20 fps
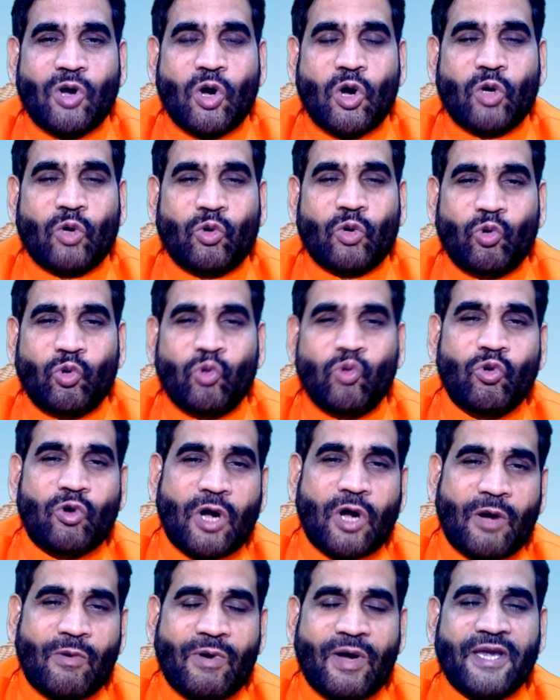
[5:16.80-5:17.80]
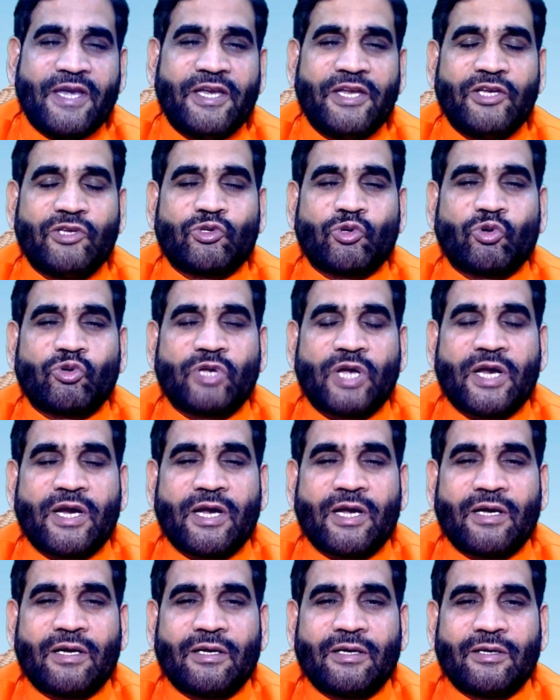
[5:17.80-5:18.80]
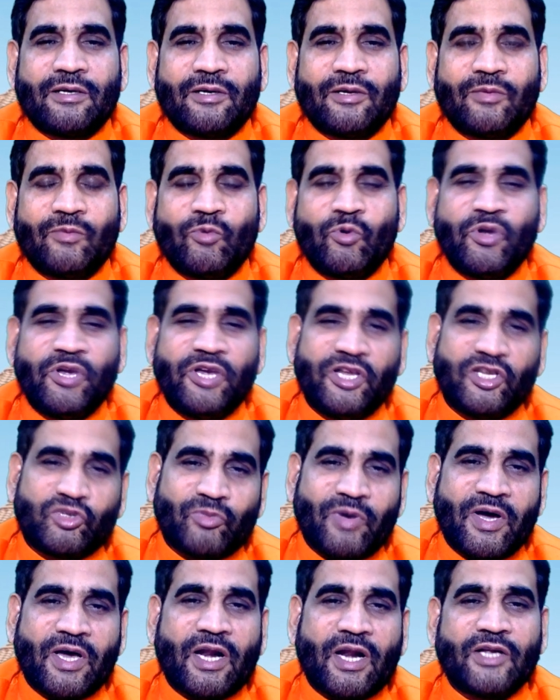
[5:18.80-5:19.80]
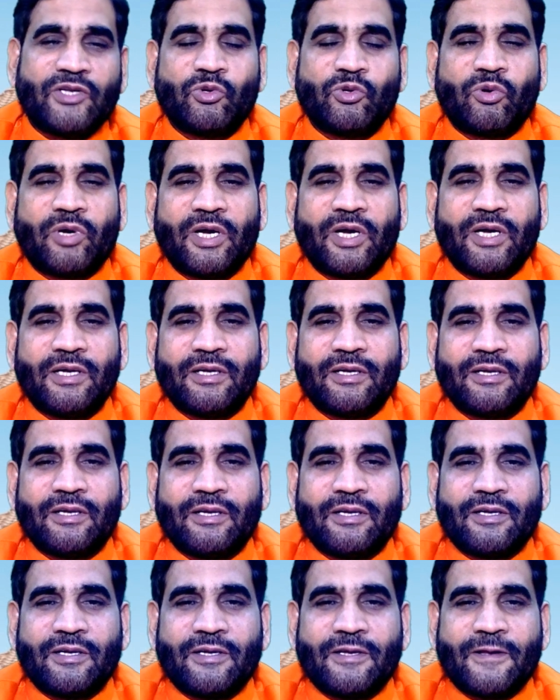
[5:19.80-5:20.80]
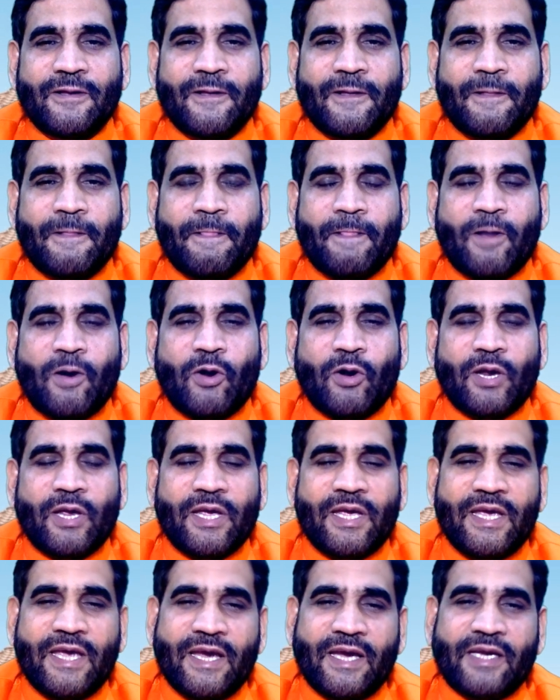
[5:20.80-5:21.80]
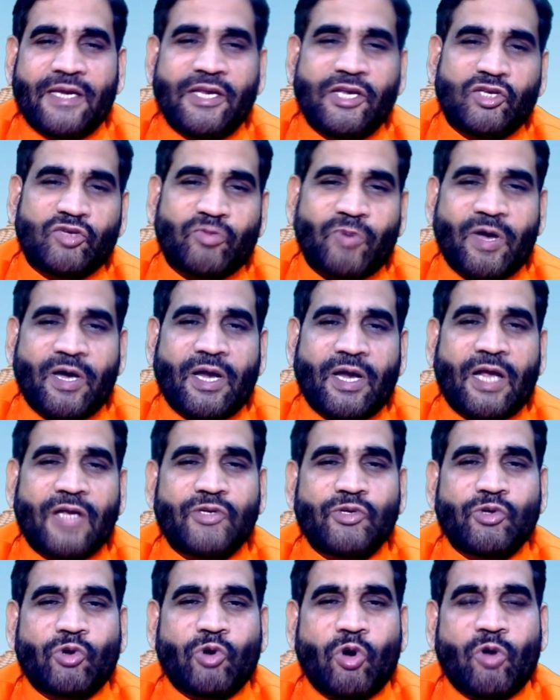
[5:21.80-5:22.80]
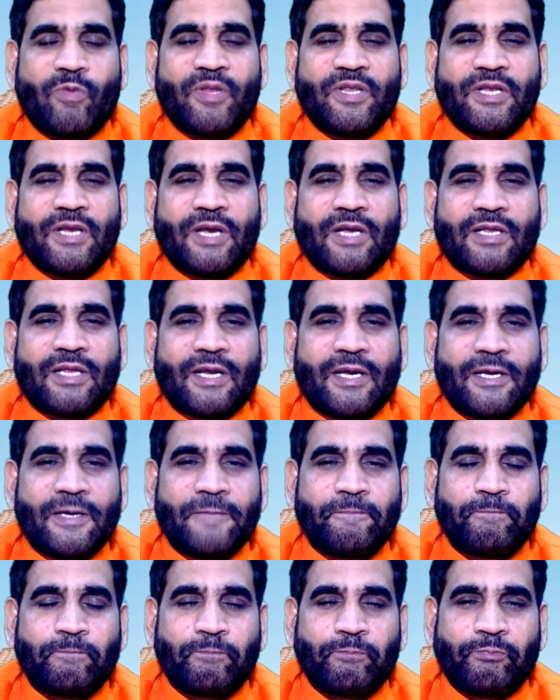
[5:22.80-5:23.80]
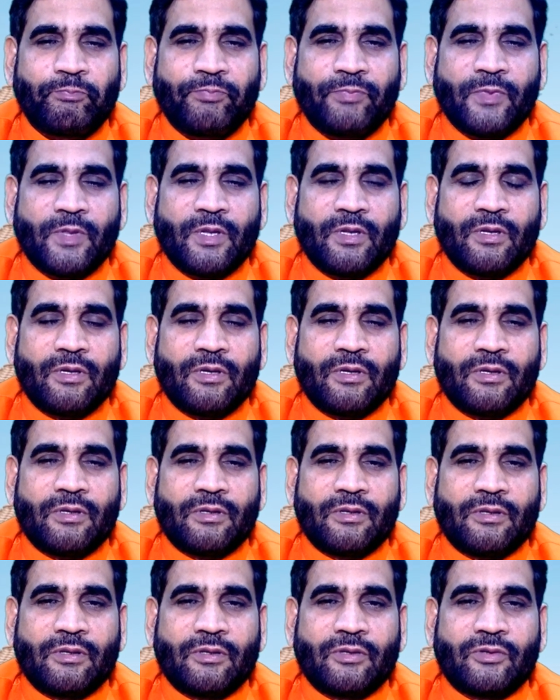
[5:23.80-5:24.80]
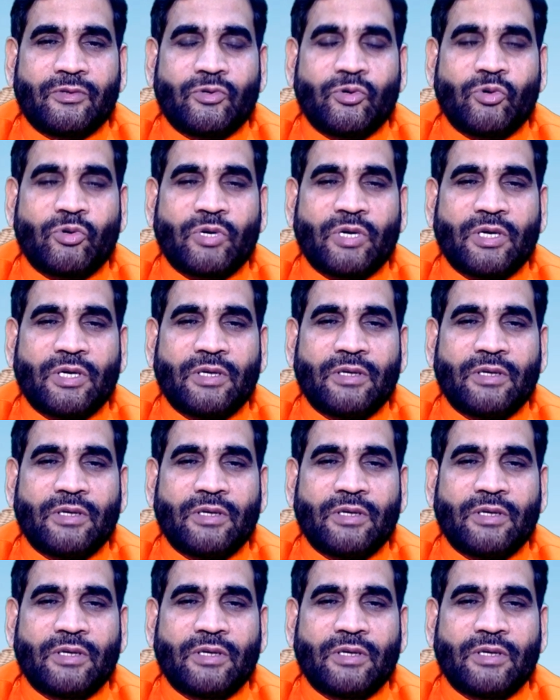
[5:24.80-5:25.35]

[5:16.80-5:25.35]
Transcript: और गुरु का वहां नीच हो जाना वो नीचभंग राजयोग है और एक नीचभंग राजयोग और बन जाता है क्योंकि